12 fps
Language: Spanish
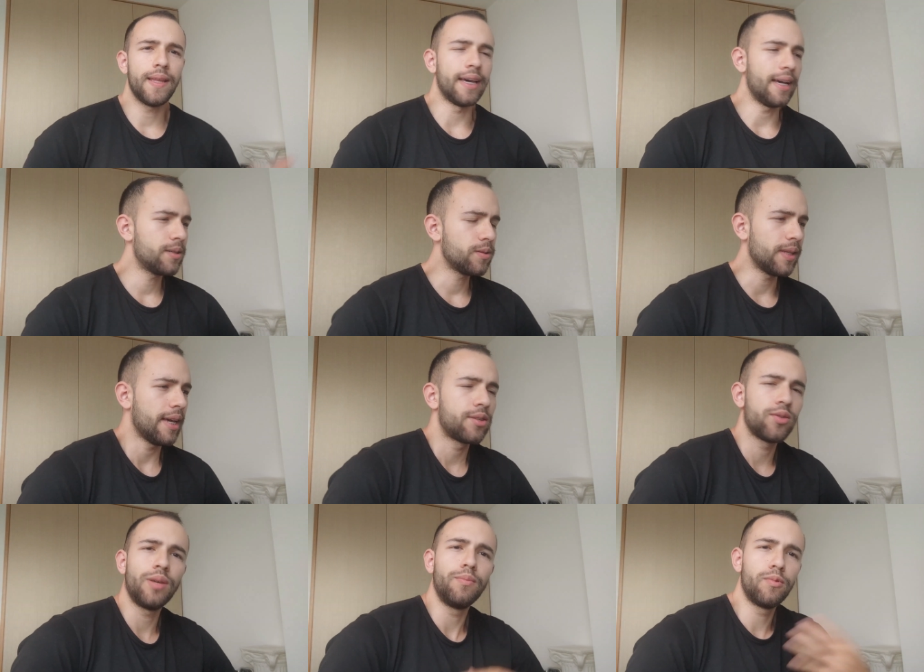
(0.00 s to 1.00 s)
de eso. De
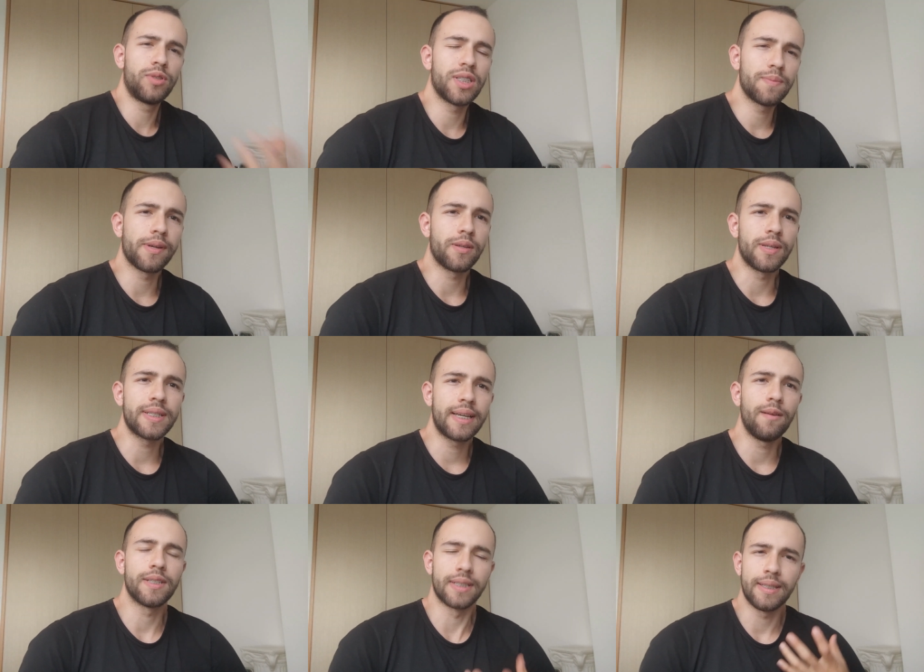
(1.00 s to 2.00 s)
hecho hay muchas personas que
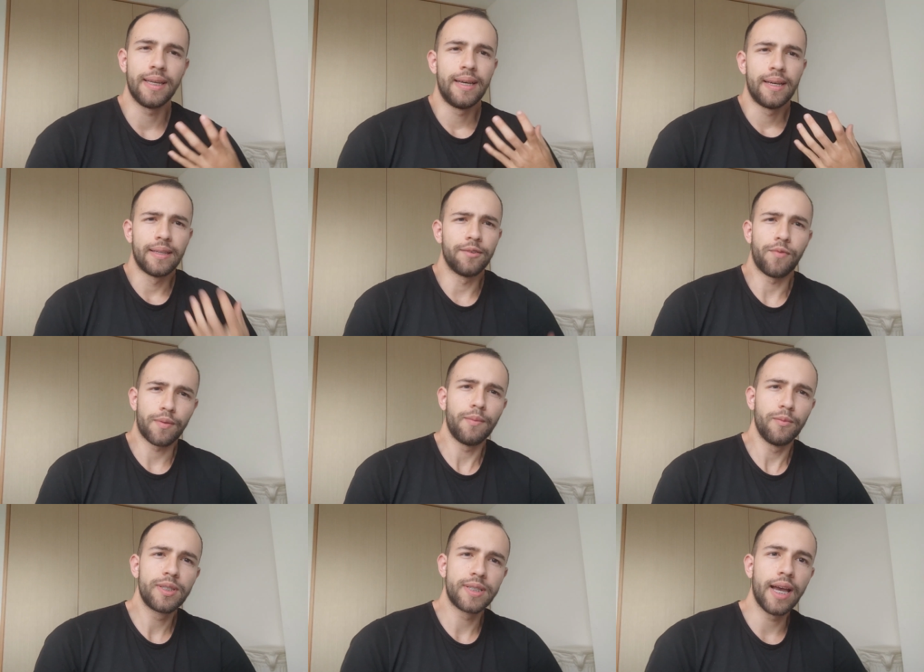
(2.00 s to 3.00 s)
lo hacen de forma
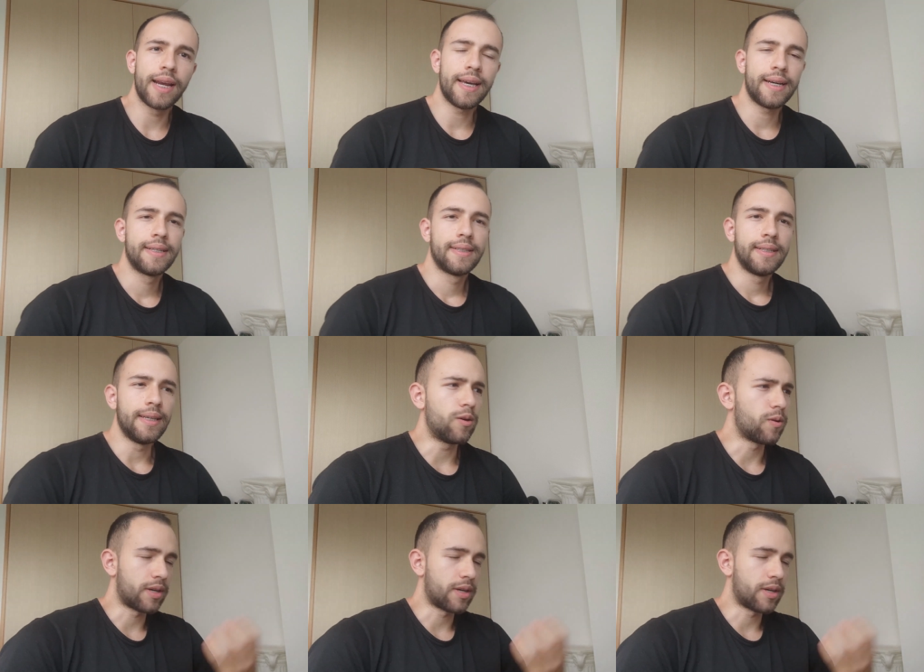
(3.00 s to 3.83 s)
muy seria y con